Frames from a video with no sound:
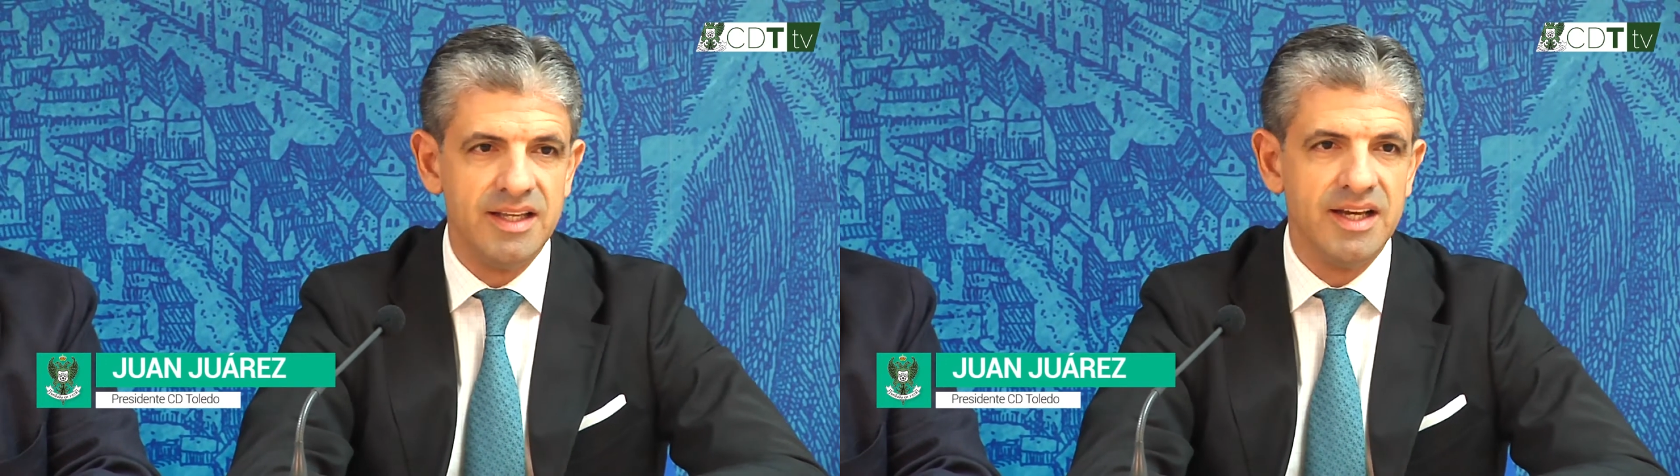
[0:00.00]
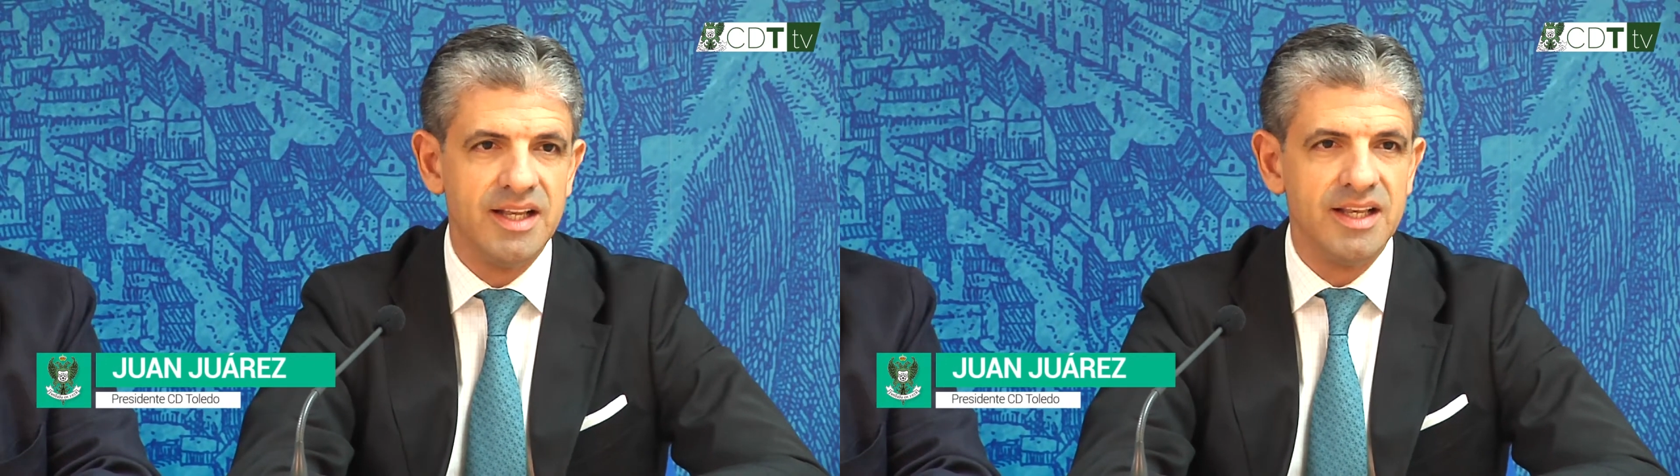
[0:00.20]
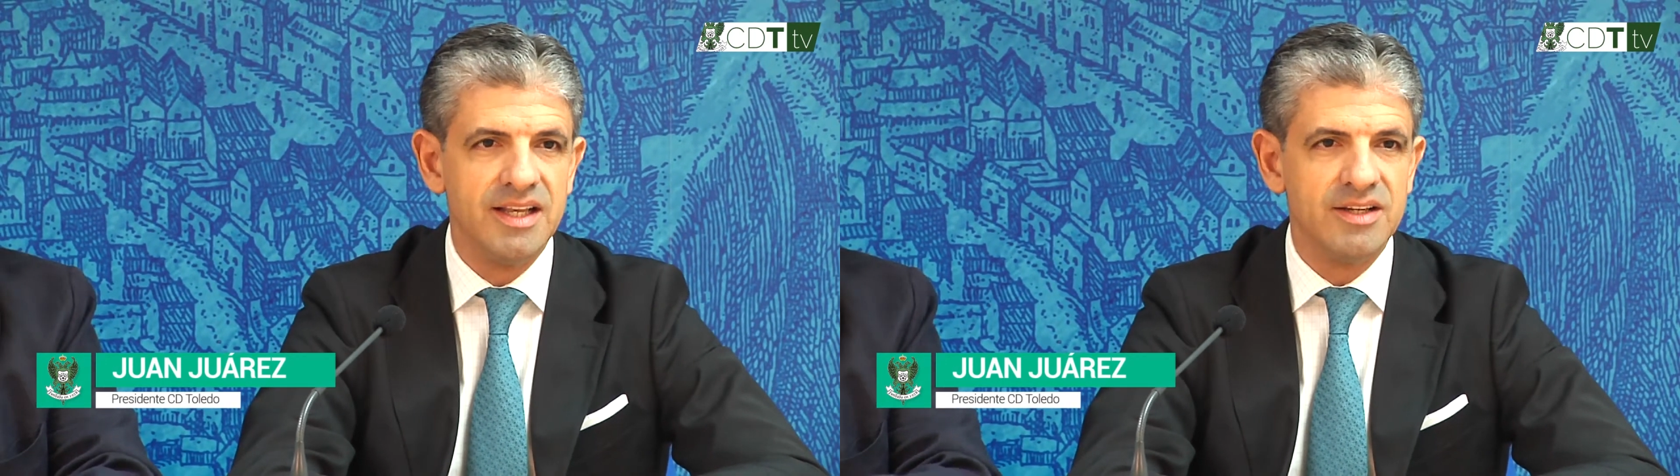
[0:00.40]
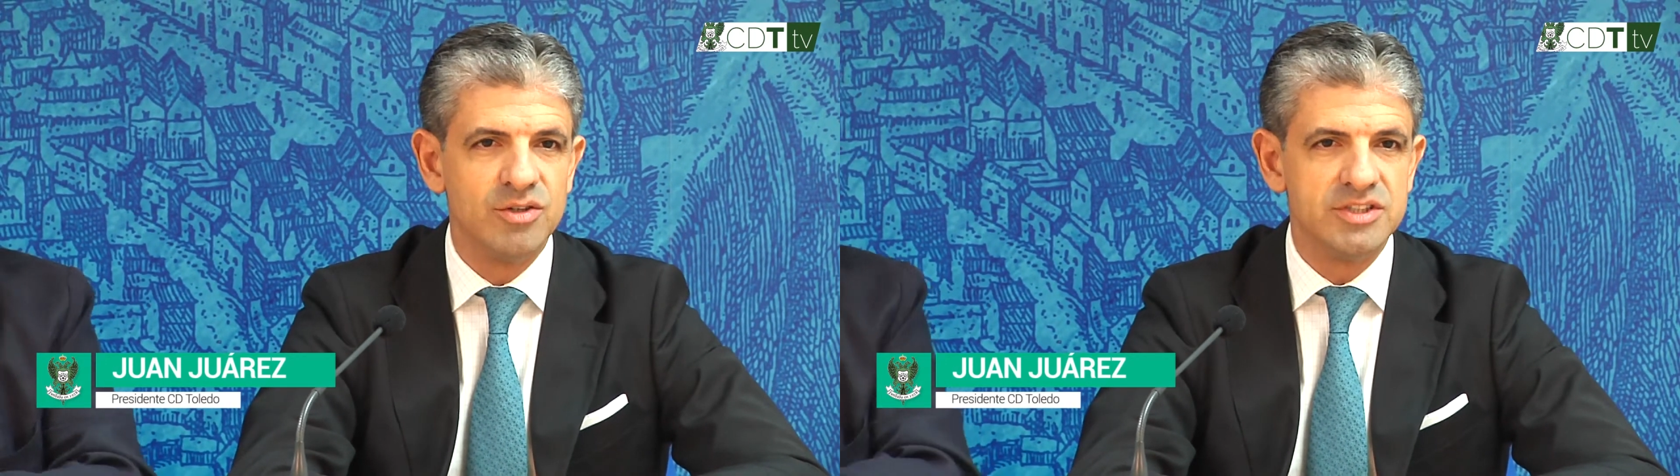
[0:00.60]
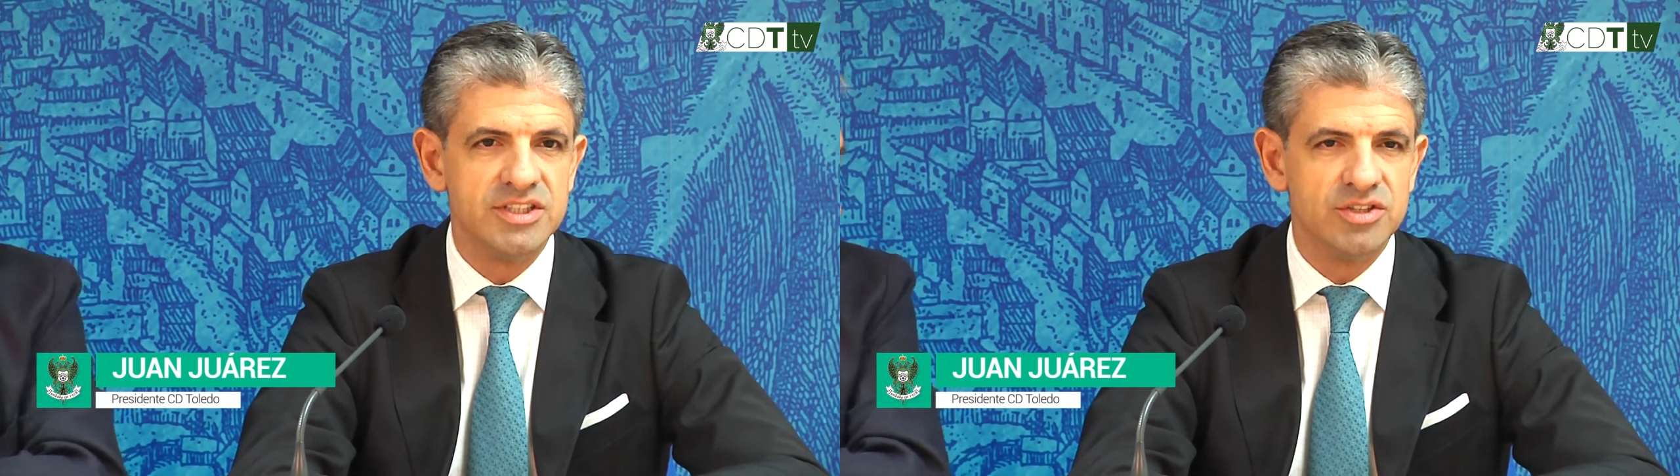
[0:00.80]
y al
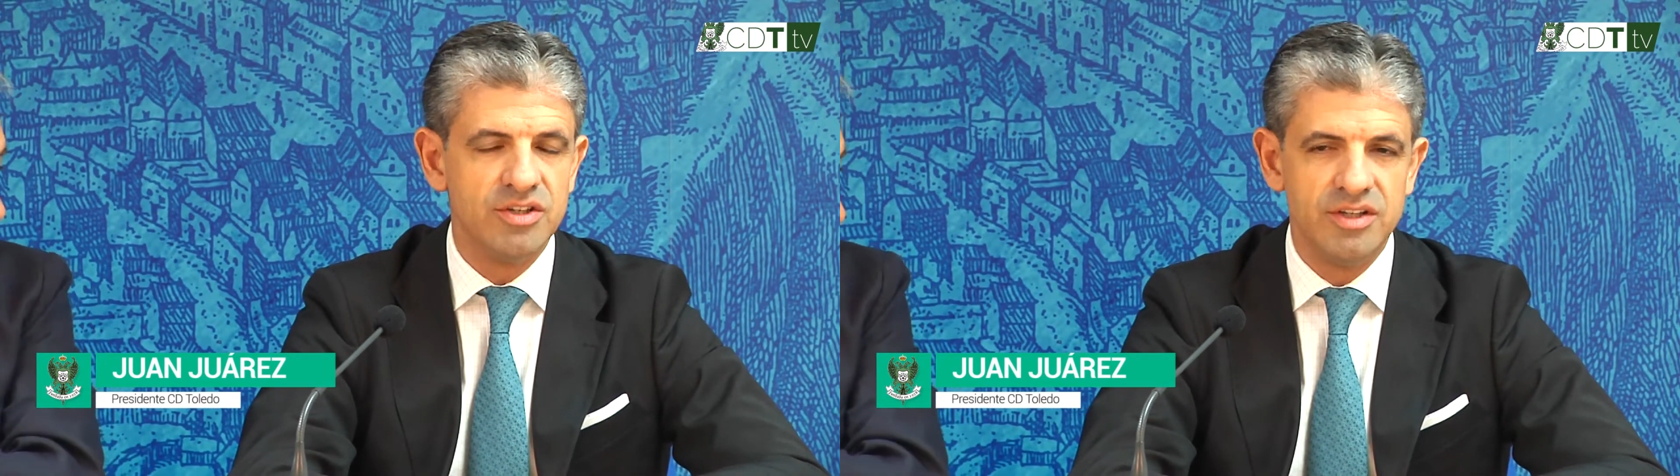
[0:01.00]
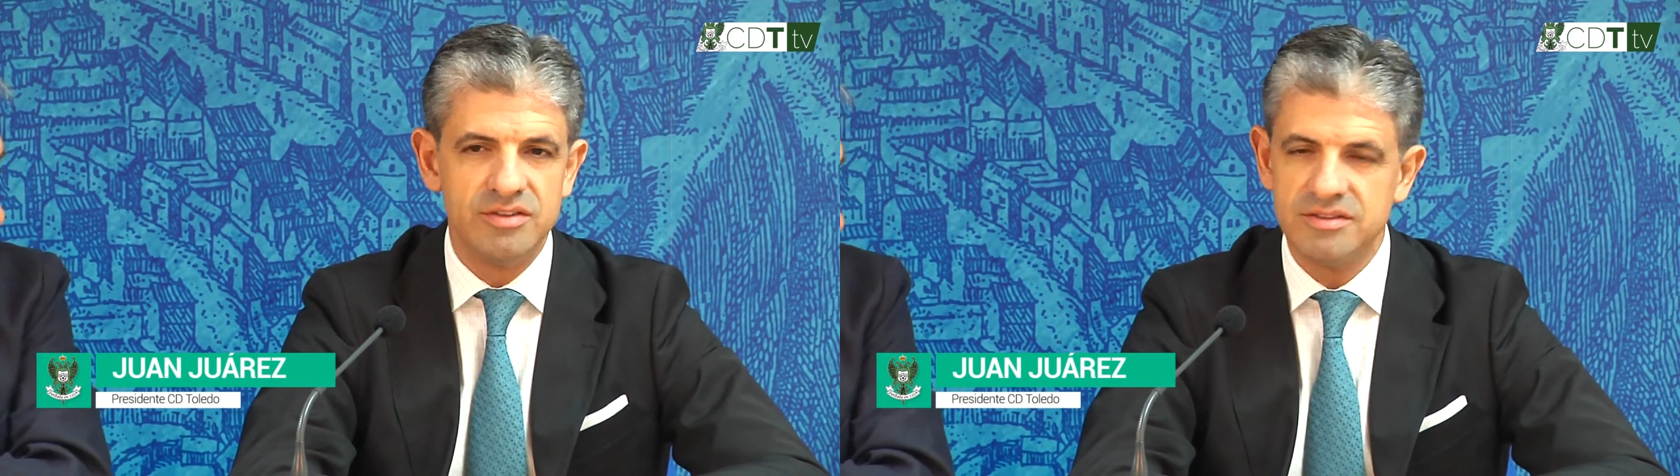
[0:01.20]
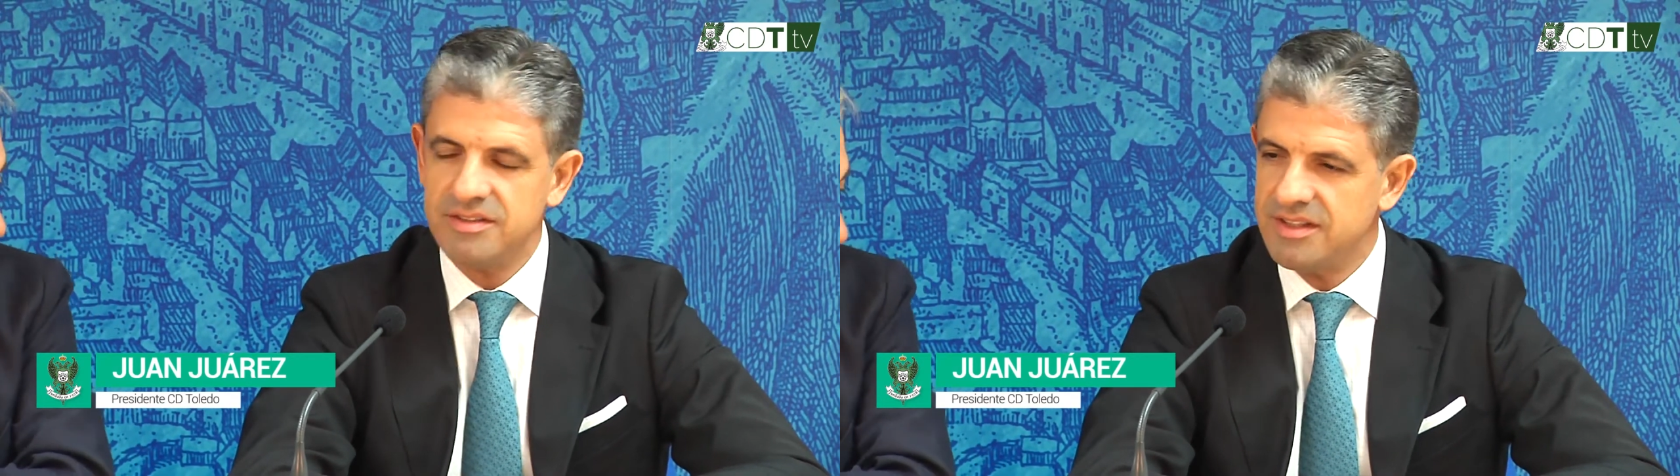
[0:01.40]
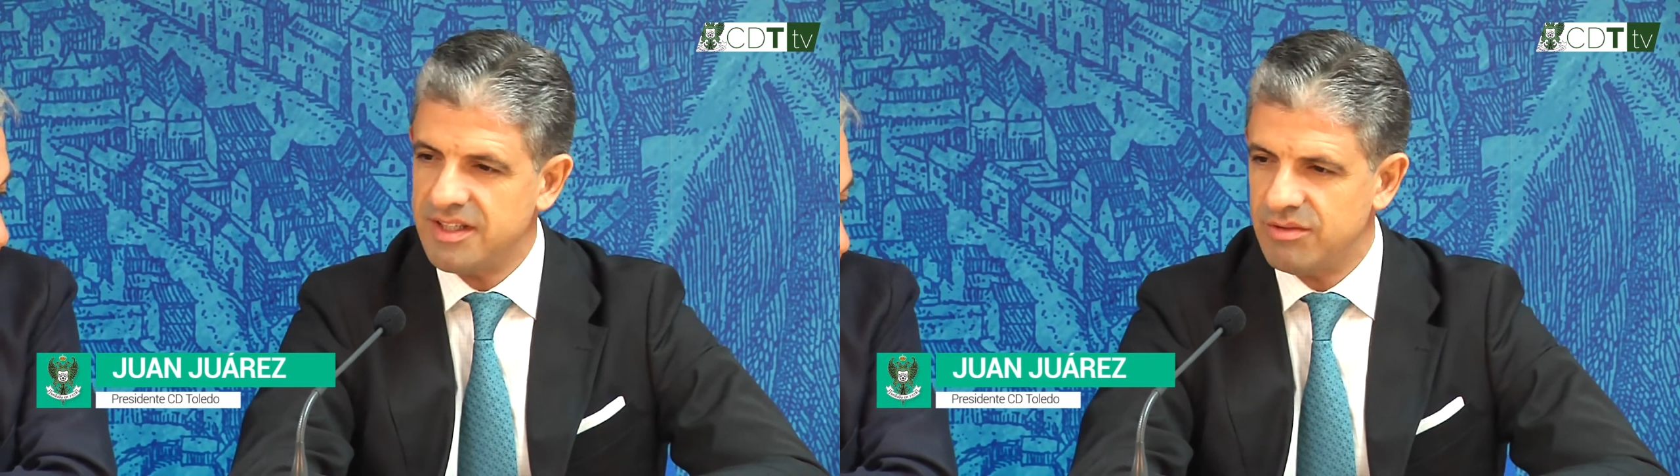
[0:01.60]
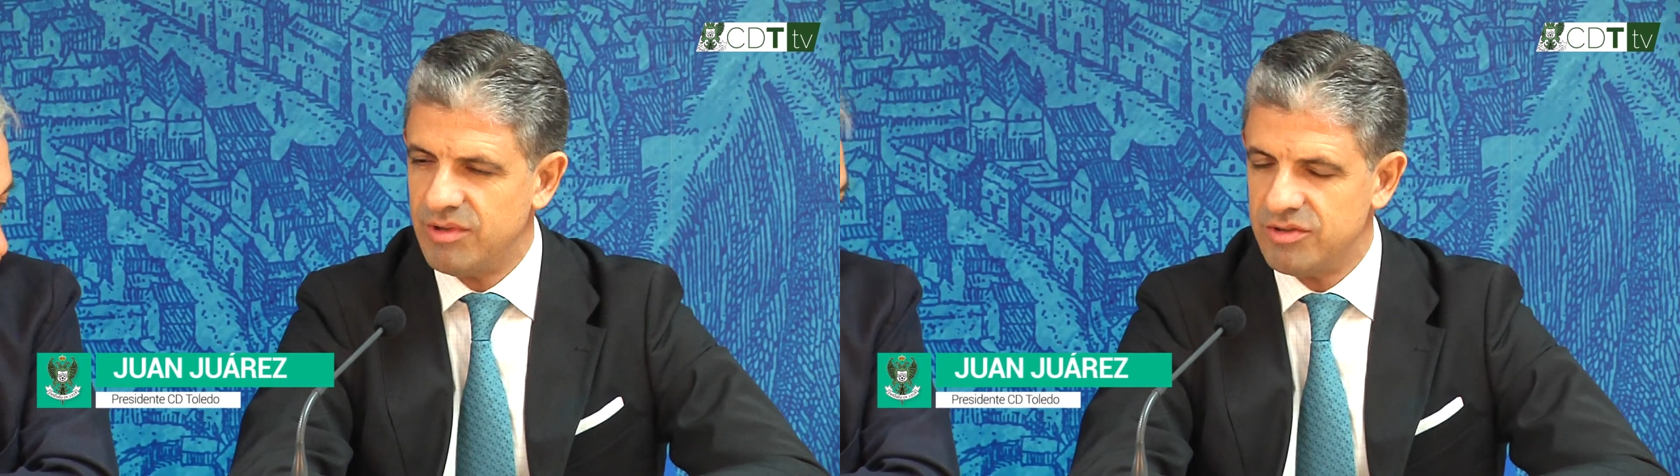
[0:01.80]
consistorio,
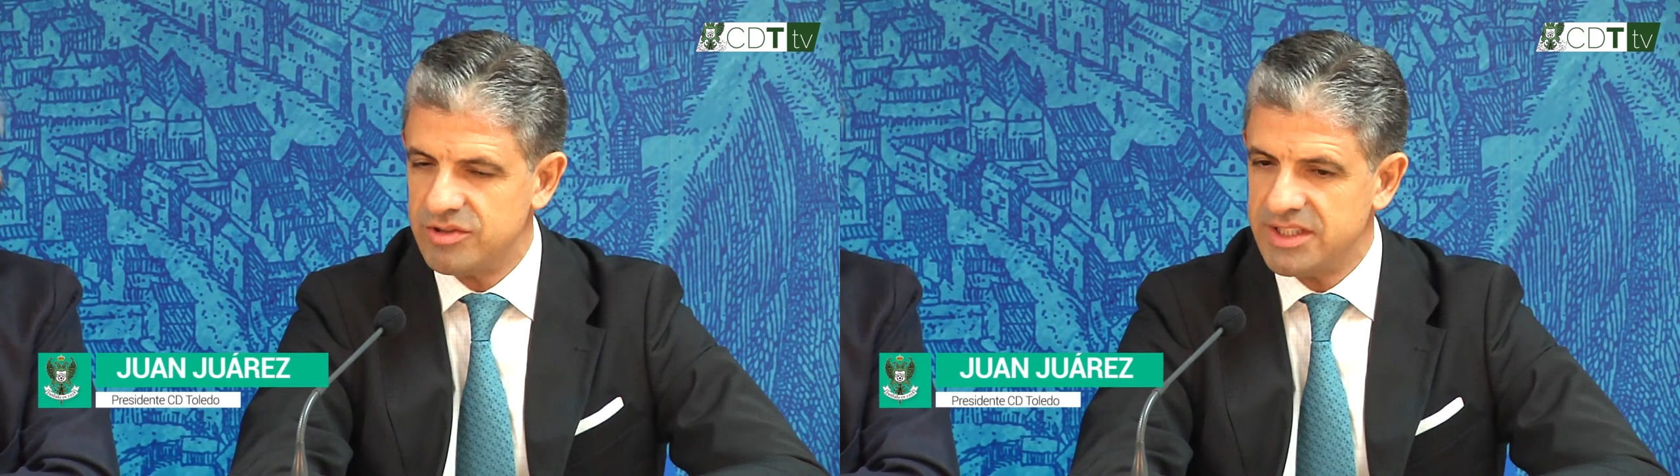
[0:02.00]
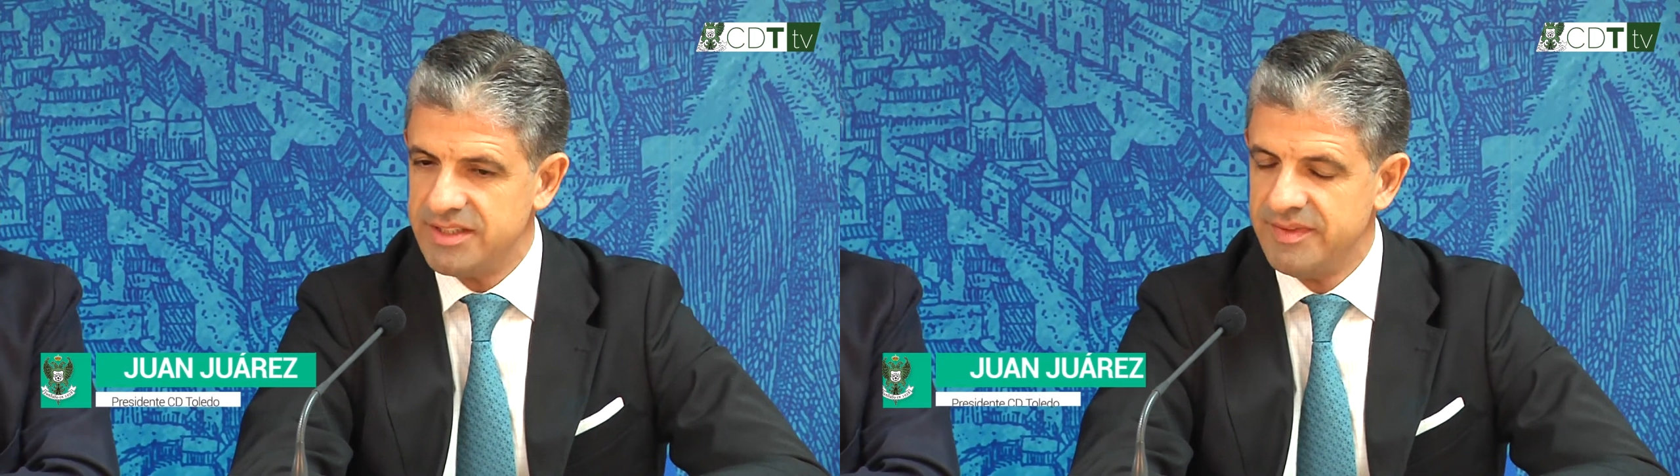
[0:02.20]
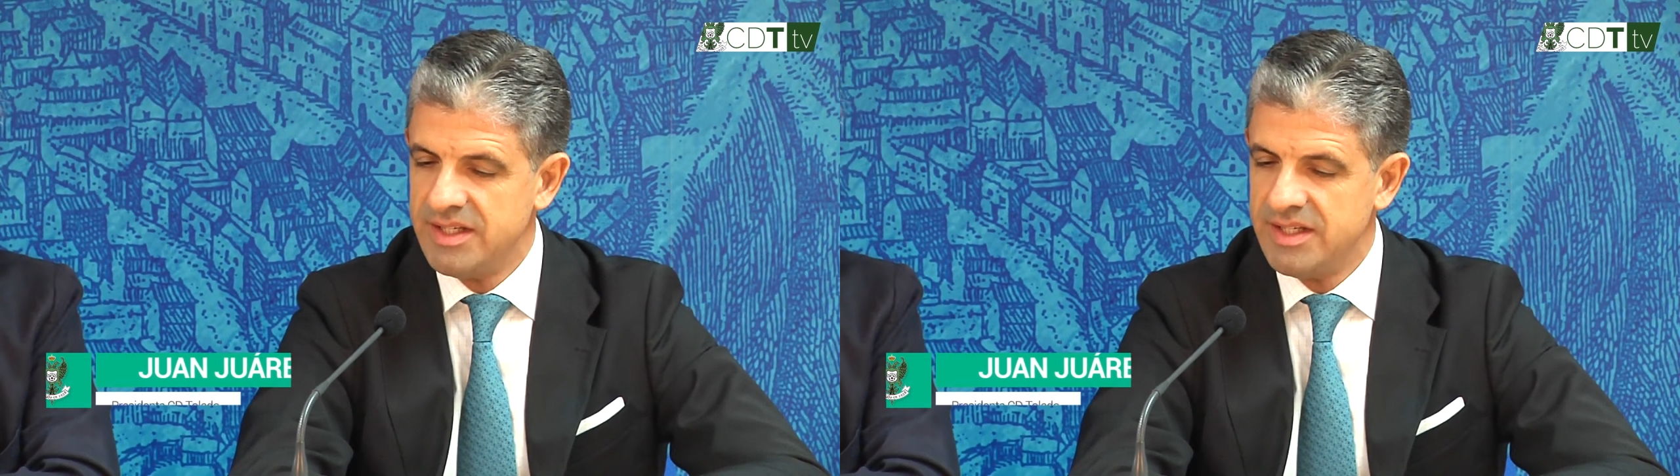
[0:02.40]
a Juan José,